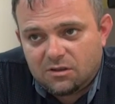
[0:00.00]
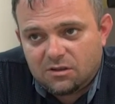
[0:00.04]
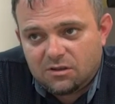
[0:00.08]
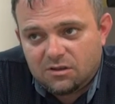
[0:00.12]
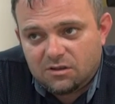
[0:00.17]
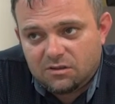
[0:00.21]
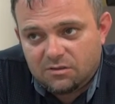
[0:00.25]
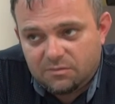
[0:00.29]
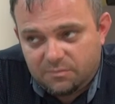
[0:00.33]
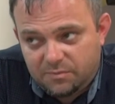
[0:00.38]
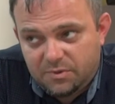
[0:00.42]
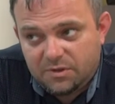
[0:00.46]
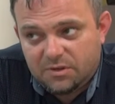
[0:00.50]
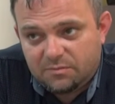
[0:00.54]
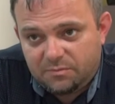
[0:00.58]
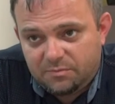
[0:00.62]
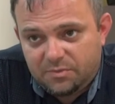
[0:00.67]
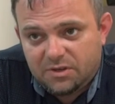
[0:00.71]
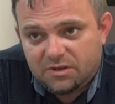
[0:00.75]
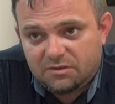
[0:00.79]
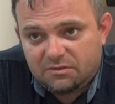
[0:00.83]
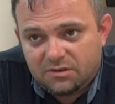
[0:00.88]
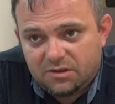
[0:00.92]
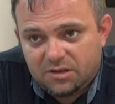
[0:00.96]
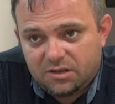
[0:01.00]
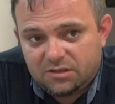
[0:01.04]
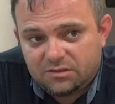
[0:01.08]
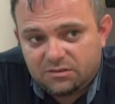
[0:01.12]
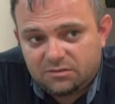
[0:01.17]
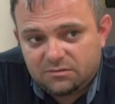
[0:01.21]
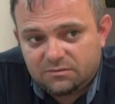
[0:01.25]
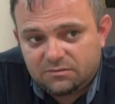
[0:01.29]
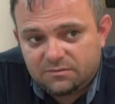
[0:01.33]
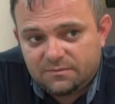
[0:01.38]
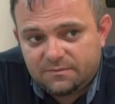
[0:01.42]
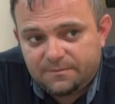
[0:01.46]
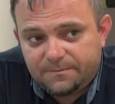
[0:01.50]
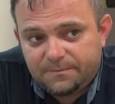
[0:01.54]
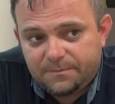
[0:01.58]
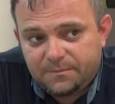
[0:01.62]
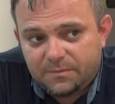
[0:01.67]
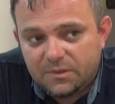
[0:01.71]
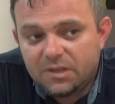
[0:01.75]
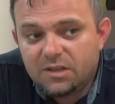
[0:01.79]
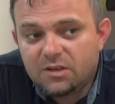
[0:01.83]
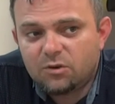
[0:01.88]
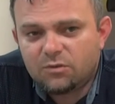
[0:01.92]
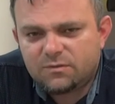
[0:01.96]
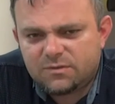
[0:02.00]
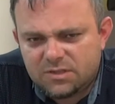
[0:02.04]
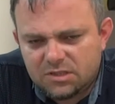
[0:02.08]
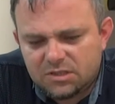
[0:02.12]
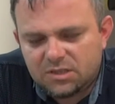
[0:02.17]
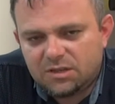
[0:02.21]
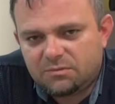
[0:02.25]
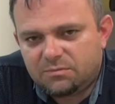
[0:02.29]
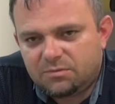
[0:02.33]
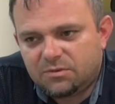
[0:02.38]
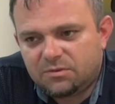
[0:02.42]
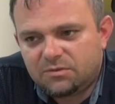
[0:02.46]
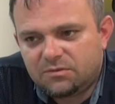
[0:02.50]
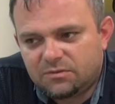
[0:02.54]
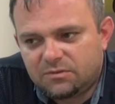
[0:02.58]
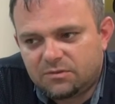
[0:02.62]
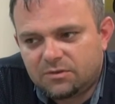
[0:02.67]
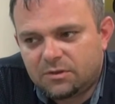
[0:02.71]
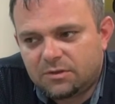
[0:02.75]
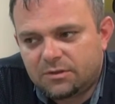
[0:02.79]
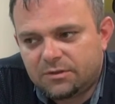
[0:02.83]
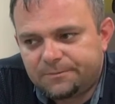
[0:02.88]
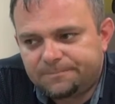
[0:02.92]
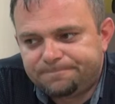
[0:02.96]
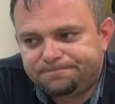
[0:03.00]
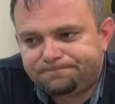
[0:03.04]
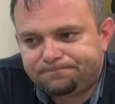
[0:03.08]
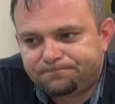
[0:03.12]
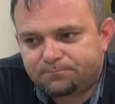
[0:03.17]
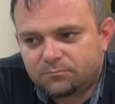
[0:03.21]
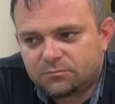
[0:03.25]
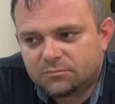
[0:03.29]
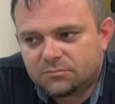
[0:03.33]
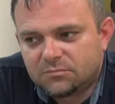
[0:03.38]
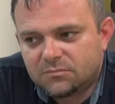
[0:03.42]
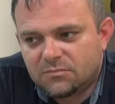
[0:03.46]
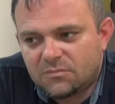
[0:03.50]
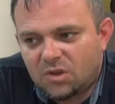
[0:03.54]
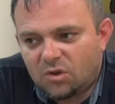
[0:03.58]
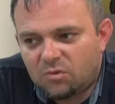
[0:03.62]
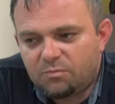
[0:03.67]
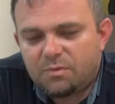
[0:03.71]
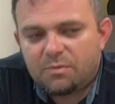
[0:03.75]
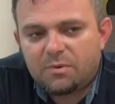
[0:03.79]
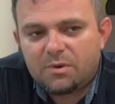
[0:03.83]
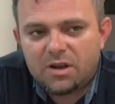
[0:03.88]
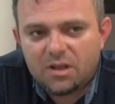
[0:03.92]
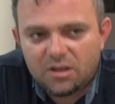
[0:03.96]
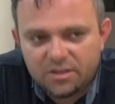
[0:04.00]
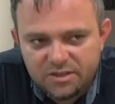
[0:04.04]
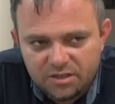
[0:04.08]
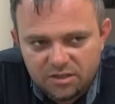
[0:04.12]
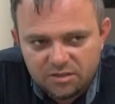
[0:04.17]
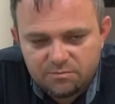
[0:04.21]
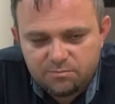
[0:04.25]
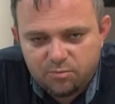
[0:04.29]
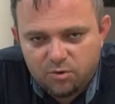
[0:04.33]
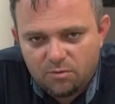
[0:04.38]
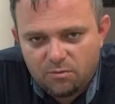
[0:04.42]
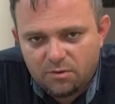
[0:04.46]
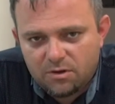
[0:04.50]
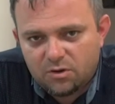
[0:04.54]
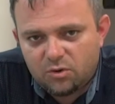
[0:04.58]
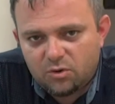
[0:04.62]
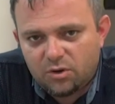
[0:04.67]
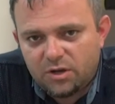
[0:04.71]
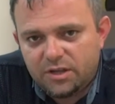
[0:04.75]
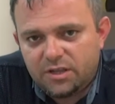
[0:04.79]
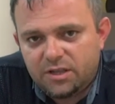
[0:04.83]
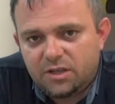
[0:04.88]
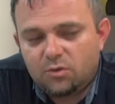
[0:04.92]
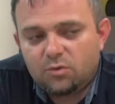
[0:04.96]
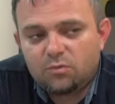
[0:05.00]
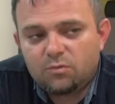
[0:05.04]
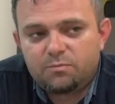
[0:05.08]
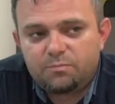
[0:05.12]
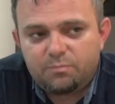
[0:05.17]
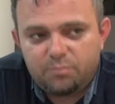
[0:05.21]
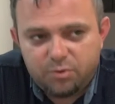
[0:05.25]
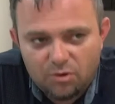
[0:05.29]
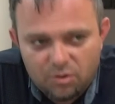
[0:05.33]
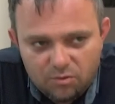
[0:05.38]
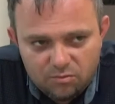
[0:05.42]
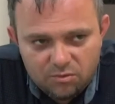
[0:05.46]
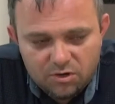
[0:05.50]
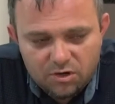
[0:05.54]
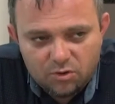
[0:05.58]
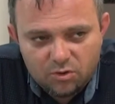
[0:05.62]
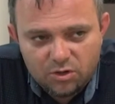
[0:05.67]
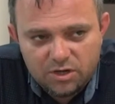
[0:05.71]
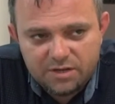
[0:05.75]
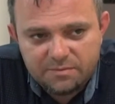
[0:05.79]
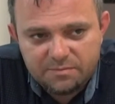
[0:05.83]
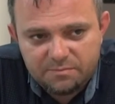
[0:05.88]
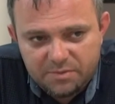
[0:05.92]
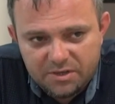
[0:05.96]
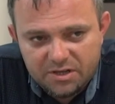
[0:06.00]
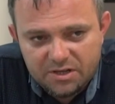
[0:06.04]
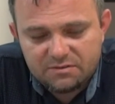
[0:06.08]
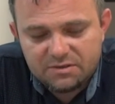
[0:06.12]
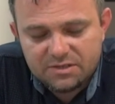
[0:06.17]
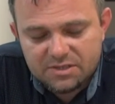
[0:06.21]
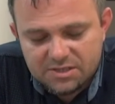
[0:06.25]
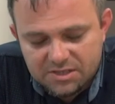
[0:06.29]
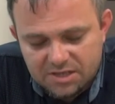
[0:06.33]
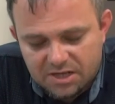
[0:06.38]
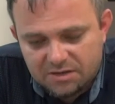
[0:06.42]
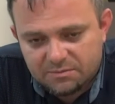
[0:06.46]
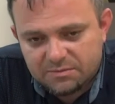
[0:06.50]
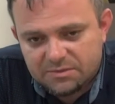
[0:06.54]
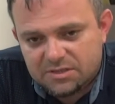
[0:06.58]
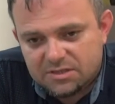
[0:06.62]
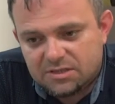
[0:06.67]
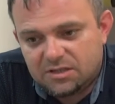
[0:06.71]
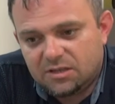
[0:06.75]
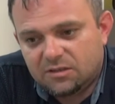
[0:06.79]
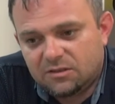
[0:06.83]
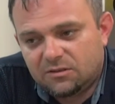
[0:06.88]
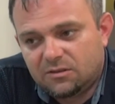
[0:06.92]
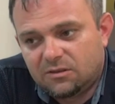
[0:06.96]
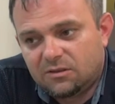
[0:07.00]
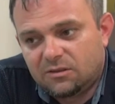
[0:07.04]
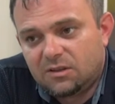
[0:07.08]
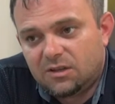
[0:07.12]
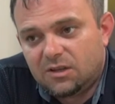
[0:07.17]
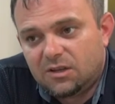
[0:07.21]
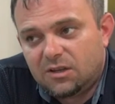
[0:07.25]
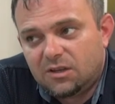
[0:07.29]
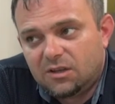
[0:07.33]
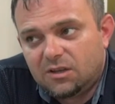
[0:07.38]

э, первый акт. И он всегда был, он помогал делать промо-ролики, он промо-ролик первый сам сделал.